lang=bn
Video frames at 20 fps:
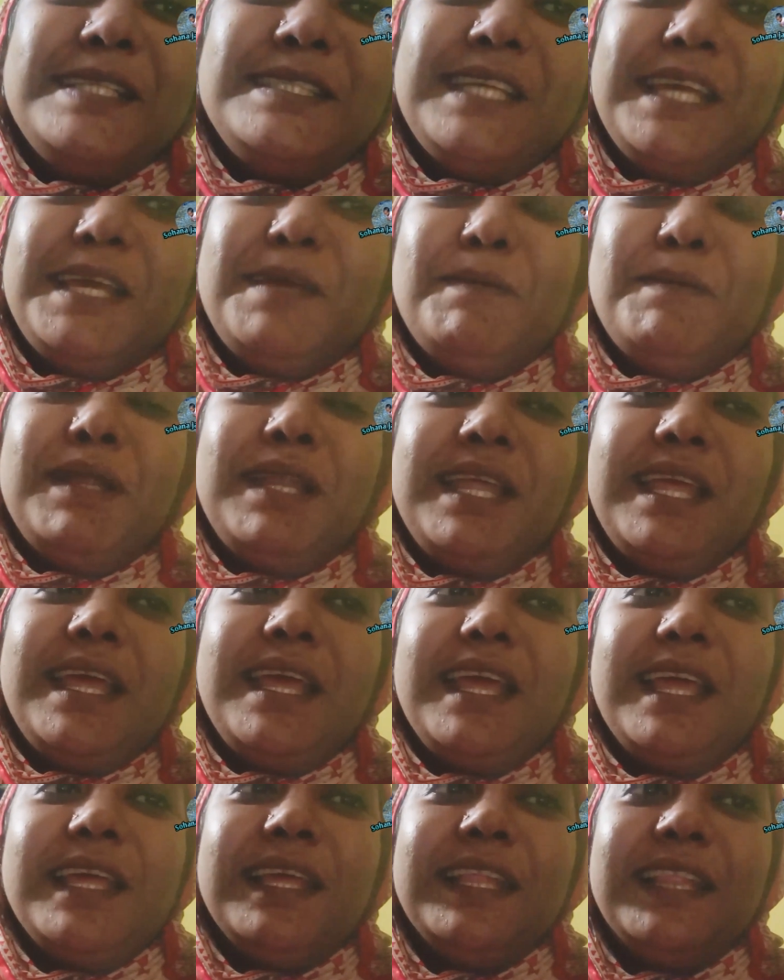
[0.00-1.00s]
যে মানে
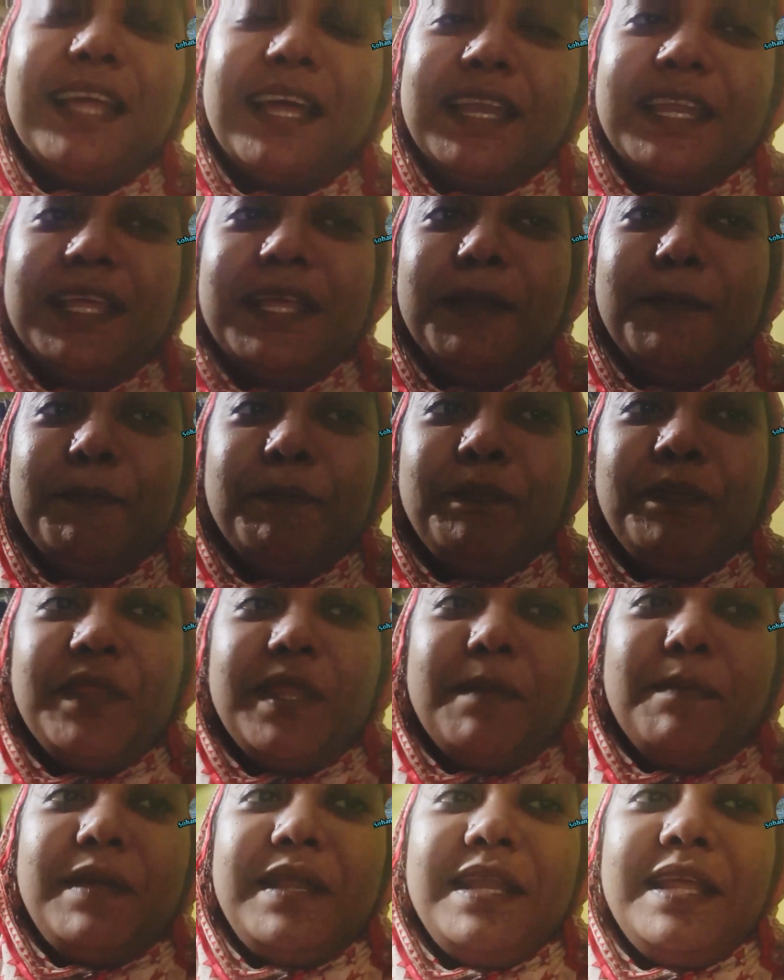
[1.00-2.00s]
ইদারিং
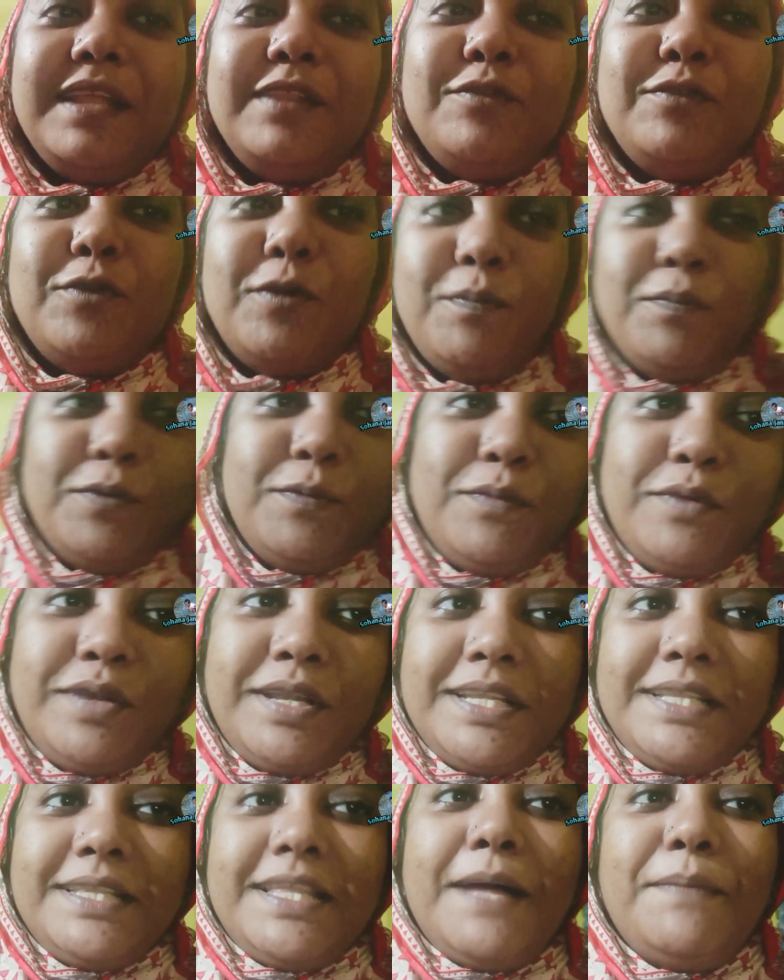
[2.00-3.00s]
মানে
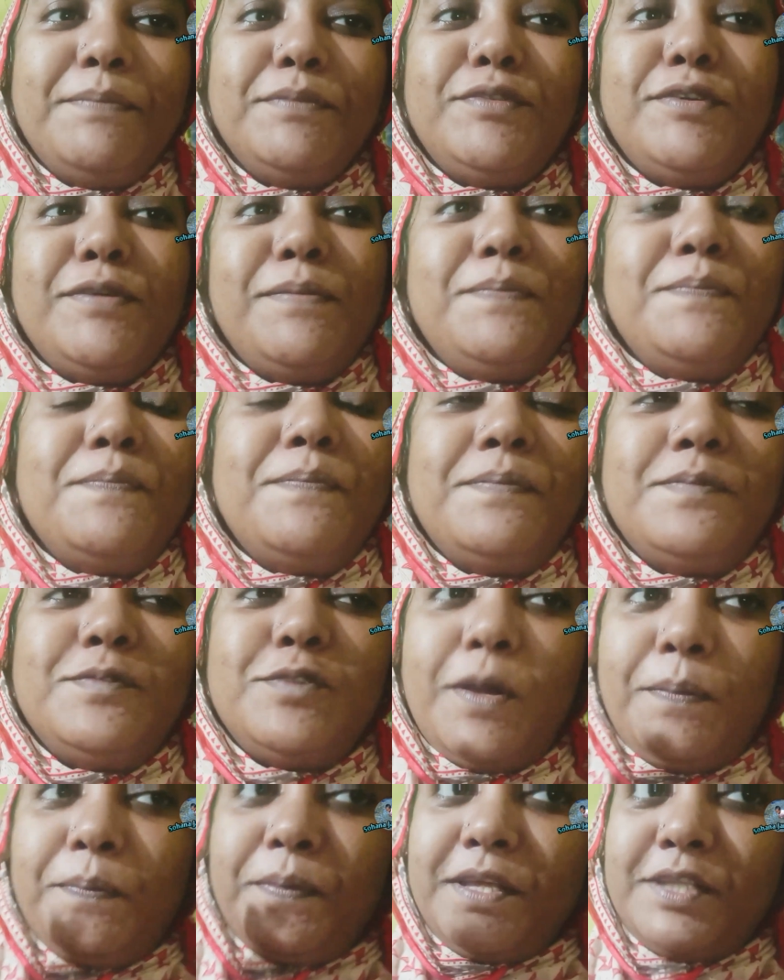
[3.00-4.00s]
দ্রব্যমূল্যের দাম তো
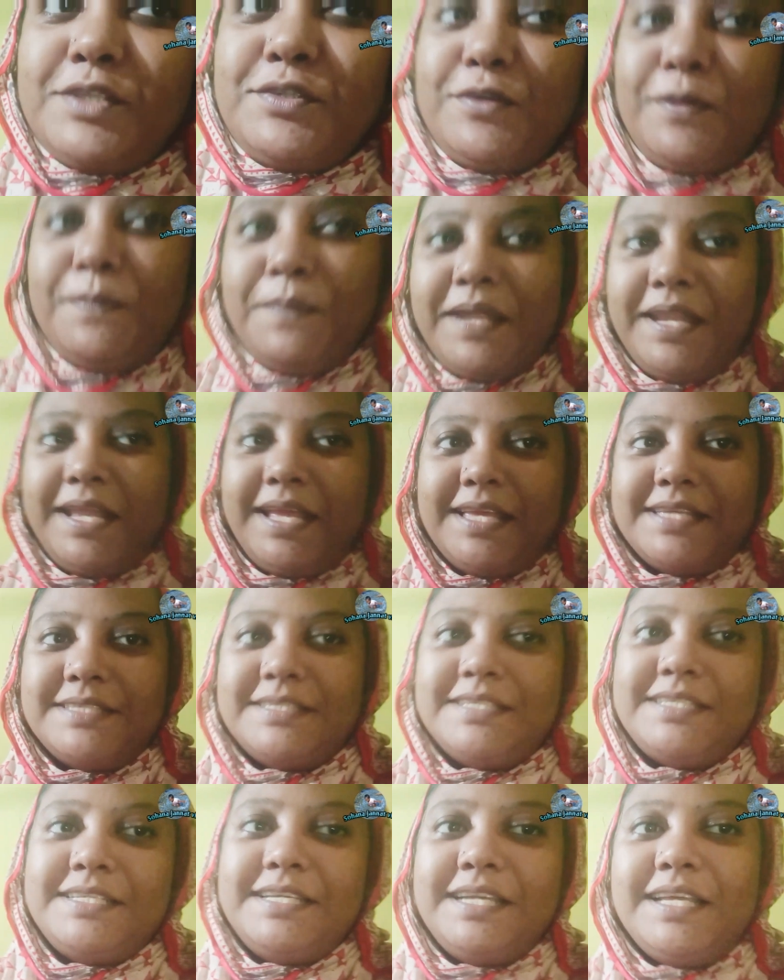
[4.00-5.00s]
সব কিছুই বেড়ে
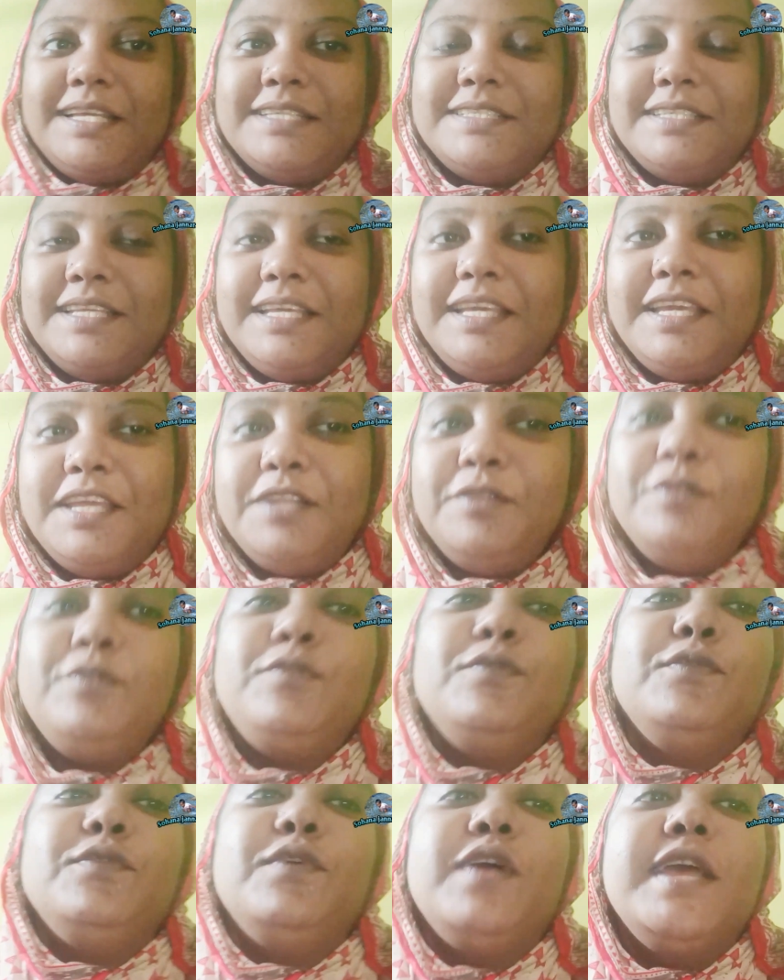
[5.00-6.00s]
গেছে ঠিক আছে
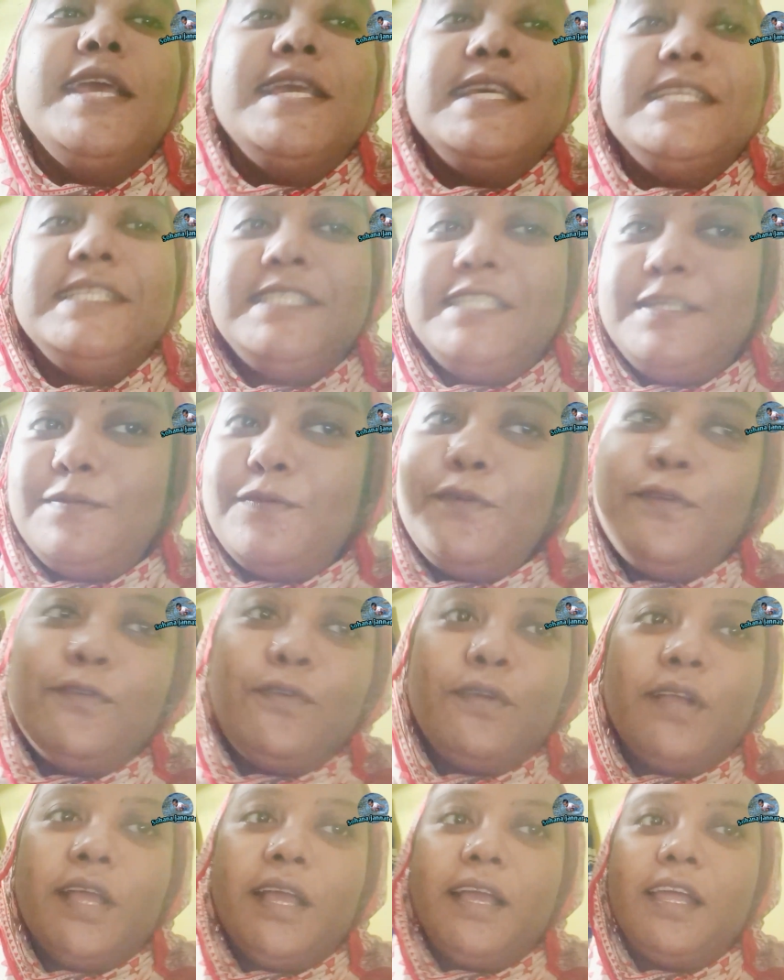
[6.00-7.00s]
কিন্তু জীবন
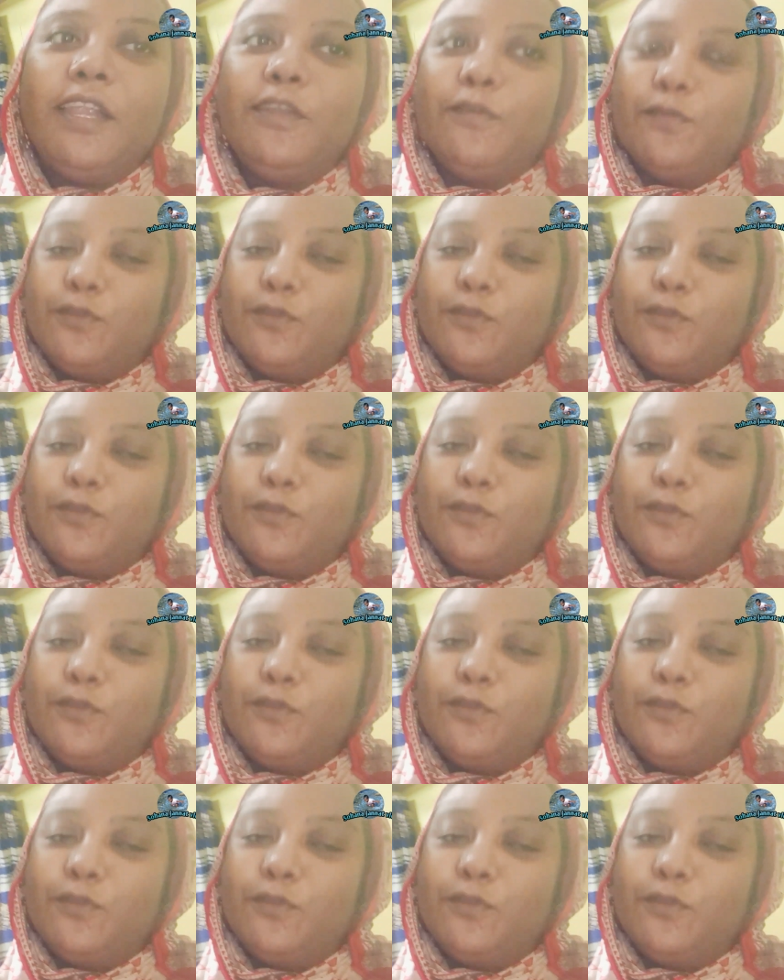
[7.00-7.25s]
রক্ষাকারী